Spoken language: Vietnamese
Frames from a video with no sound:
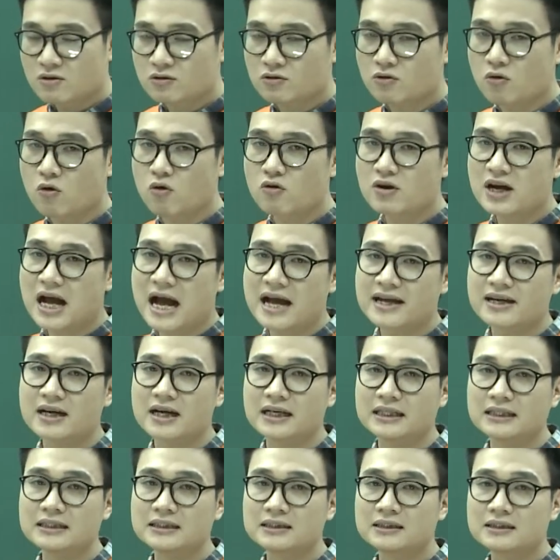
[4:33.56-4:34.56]
Cô gái
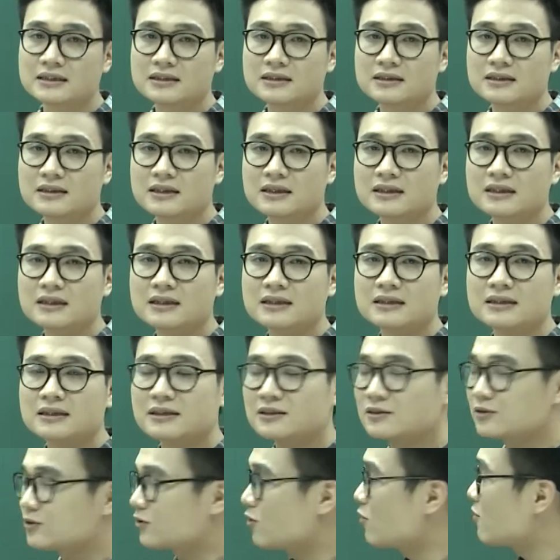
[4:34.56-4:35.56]
ấy,
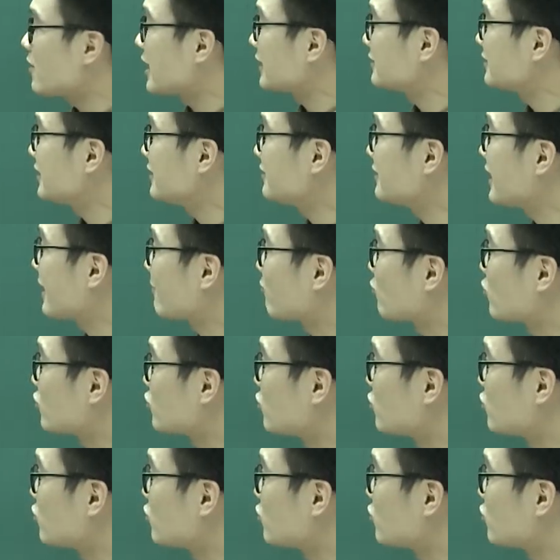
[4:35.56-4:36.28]
cô gái xinh đẹp của